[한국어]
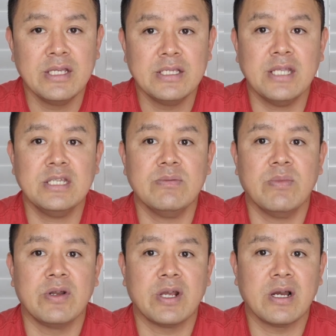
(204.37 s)

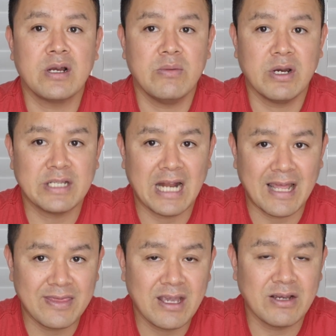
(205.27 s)
새침벌이가 커버가 잘
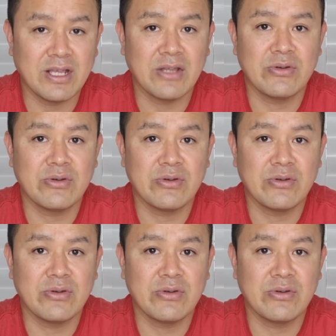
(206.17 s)
안 되거나